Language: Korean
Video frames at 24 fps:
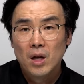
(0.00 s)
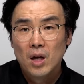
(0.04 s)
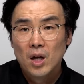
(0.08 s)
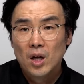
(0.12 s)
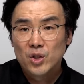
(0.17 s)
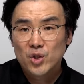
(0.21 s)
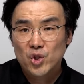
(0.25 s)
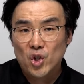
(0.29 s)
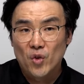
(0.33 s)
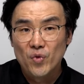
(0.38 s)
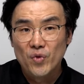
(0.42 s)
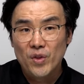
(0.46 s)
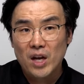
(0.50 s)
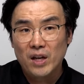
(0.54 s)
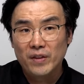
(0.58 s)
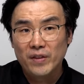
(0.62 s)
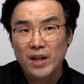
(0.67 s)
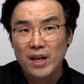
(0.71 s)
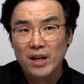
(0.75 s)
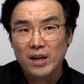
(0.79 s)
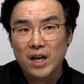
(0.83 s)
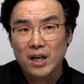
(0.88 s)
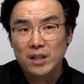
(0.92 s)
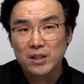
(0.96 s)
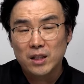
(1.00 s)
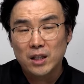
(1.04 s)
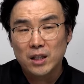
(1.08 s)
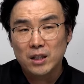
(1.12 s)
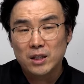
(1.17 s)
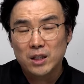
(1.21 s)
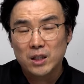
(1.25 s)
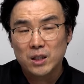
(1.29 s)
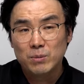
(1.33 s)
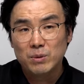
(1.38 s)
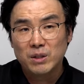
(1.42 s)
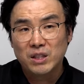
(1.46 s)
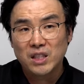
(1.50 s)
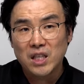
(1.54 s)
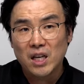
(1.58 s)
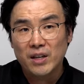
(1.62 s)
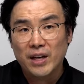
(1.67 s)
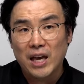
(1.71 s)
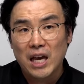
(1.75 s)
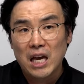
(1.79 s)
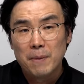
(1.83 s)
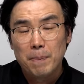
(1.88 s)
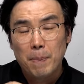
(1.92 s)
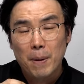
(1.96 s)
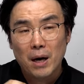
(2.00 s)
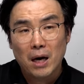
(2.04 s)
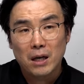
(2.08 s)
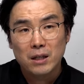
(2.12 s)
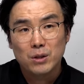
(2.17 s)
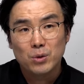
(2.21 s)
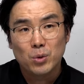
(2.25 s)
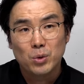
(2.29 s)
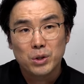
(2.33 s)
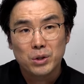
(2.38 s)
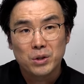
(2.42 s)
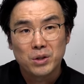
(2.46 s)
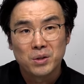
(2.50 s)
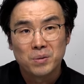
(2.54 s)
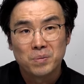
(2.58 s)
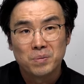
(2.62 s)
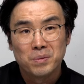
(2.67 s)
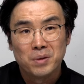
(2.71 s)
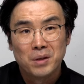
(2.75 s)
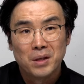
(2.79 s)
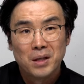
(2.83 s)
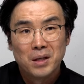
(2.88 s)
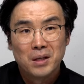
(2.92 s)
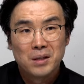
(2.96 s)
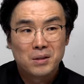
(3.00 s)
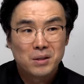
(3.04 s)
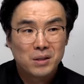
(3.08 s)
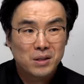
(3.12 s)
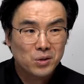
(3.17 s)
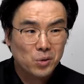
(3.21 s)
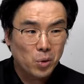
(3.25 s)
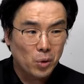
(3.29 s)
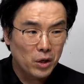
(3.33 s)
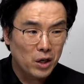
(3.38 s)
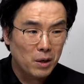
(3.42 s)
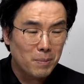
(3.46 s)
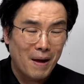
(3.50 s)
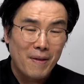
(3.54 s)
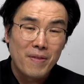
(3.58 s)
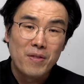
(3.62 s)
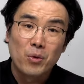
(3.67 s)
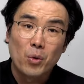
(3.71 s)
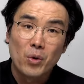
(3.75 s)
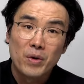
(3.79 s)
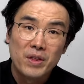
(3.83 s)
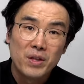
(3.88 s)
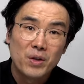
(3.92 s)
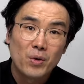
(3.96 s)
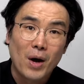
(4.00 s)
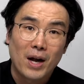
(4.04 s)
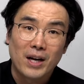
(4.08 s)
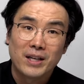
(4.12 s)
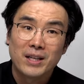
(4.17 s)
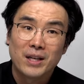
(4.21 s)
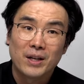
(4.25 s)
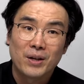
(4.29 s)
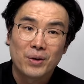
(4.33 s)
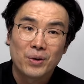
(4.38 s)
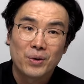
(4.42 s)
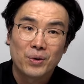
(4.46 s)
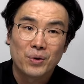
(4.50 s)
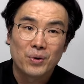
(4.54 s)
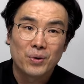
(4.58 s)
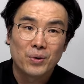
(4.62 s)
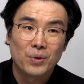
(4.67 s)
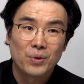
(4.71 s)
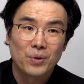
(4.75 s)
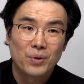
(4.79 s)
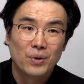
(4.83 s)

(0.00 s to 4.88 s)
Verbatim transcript: 전당대회까지 지금 지가 개입해가지고 지금 스토리를 만들고 있는 거 아니에요.